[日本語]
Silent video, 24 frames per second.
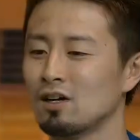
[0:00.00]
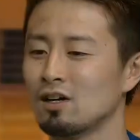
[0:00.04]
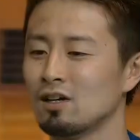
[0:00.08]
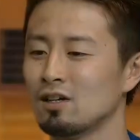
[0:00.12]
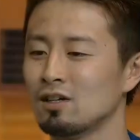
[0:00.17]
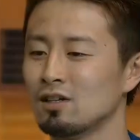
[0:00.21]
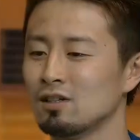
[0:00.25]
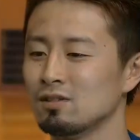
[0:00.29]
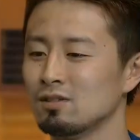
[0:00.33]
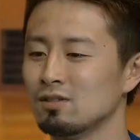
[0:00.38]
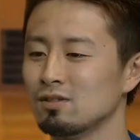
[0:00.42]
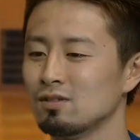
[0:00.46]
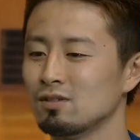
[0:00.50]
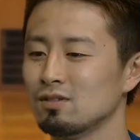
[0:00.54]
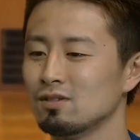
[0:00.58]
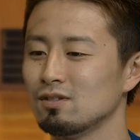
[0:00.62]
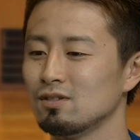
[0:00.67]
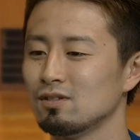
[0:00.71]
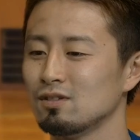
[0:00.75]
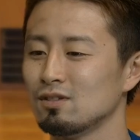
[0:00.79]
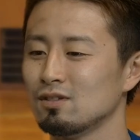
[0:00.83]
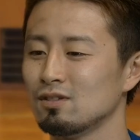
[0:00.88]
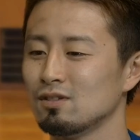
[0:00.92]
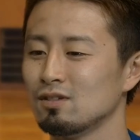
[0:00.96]
からず
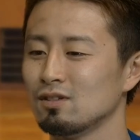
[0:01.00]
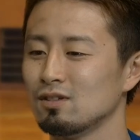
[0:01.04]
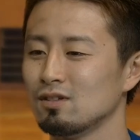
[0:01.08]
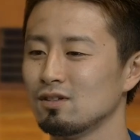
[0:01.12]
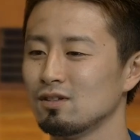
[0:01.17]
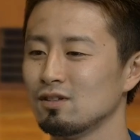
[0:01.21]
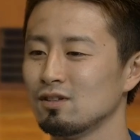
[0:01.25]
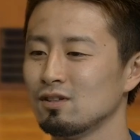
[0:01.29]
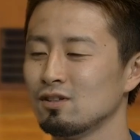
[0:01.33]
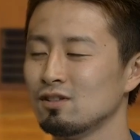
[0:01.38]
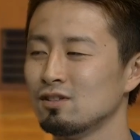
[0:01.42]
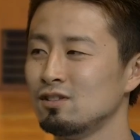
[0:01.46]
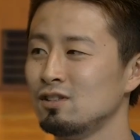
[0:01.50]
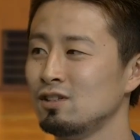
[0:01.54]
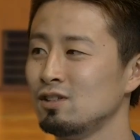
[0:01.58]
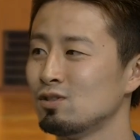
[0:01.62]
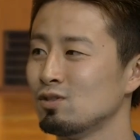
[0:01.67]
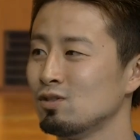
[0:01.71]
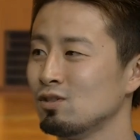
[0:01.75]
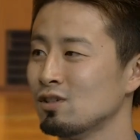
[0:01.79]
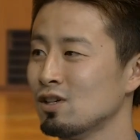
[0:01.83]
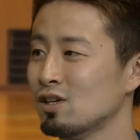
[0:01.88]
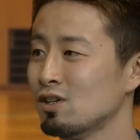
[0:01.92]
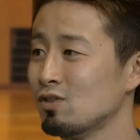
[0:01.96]

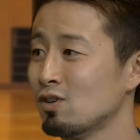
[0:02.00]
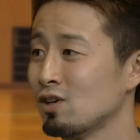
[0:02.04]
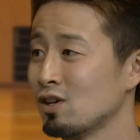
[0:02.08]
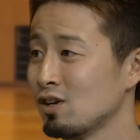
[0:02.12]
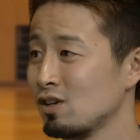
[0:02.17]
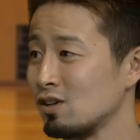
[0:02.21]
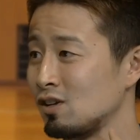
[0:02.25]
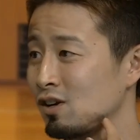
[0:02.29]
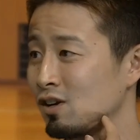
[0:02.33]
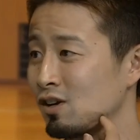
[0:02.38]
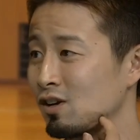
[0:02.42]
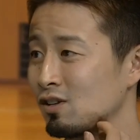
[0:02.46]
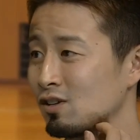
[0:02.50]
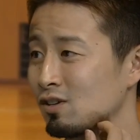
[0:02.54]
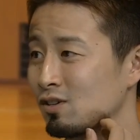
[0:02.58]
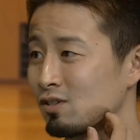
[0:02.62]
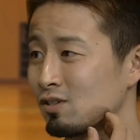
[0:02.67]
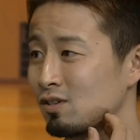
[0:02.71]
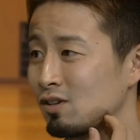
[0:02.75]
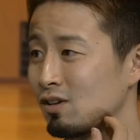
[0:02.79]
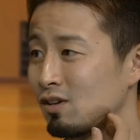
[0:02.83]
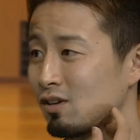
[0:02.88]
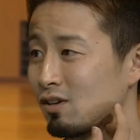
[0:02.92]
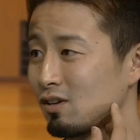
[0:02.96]
ニートになるわけにはいかなじゃあ
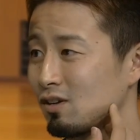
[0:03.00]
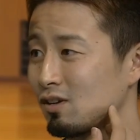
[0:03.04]
その